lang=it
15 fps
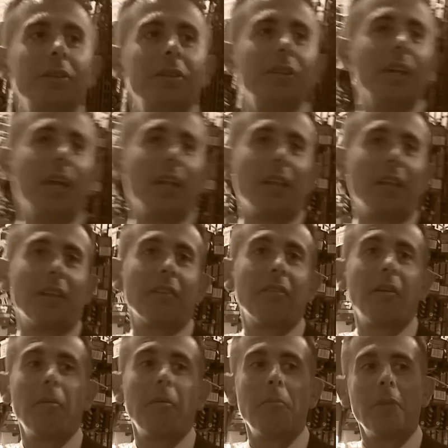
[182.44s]

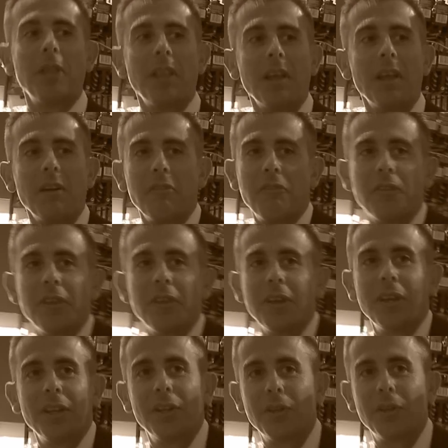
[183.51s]
Purtroppo in questo momento
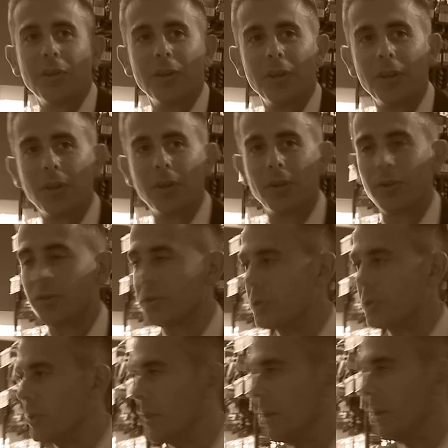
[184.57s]
anche all'interno della famiglia